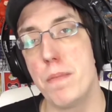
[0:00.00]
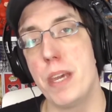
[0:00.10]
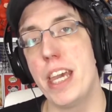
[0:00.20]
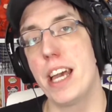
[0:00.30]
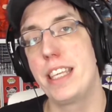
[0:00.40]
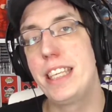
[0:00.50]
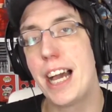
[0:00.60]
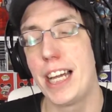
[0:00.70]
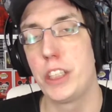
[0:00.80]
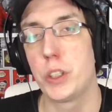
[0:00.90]
mais, mais, il y
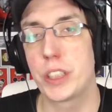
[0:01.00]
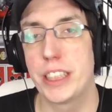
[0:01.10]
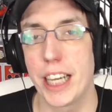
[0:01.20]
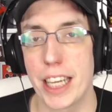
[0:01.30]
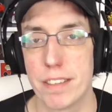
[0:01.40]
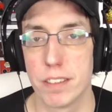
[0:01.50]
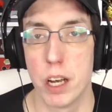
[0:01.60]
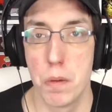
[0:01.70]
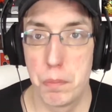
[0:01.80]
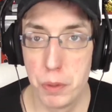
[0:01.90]
a un jeu qui arrive
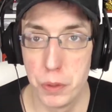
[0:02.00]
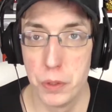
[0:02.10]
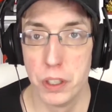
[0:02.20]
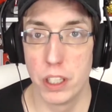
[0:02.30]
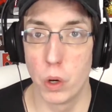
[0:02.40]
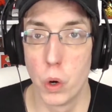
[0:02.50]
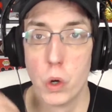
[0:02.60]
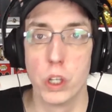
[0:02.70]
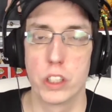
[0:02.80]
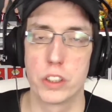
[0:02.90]
plus
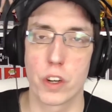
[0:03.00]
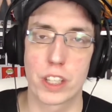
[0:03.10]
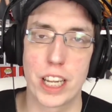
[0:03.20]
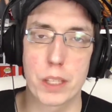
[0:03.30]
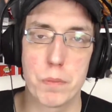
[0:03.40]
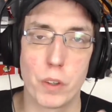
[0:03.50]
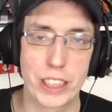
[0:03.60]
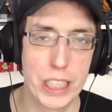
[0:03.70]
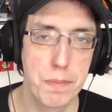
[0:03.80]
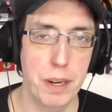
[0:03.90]
haut dans le classement
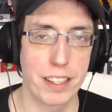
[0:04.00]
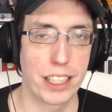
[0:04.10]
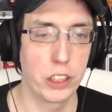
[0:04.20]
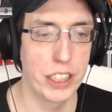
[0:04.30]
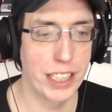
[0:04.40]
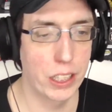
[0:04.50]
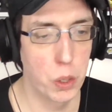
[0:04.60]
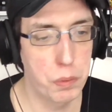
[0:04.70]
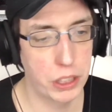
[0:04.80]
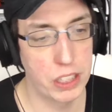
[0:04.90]
qui n'est pas un jeu
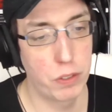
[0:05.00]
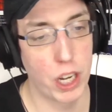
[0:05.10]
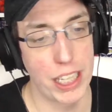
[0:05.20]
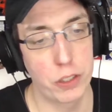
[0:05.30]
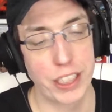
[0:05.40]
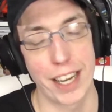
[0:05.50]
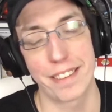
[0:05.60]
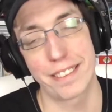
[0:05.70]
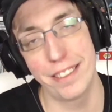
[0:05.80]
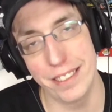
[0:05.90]
Nintendo, puisqu'il faut aller jusqu'à
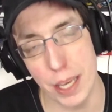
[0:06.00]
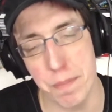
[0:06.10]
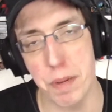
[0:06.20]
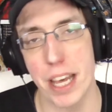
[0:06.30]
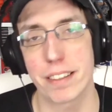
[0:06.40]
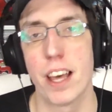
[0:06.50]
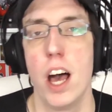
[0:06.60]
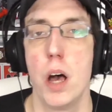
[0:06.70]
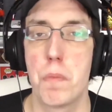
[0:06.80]
la sixième place